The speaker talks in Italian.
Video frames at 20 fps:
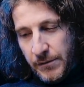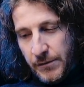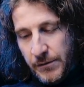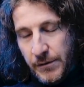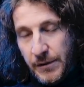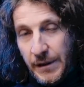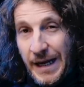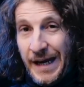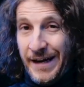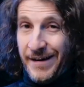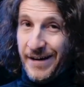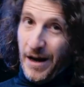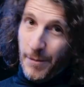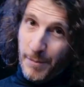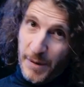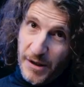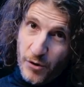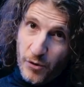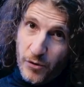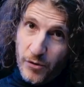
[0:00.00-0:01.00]
È
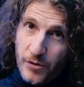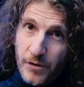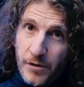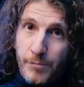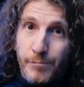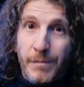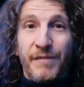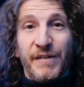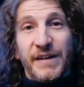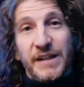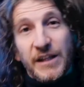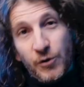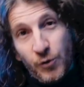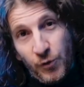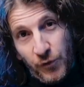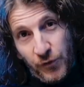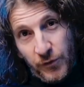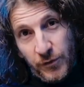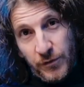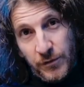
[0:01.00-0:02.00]
rapido, ma faticoso.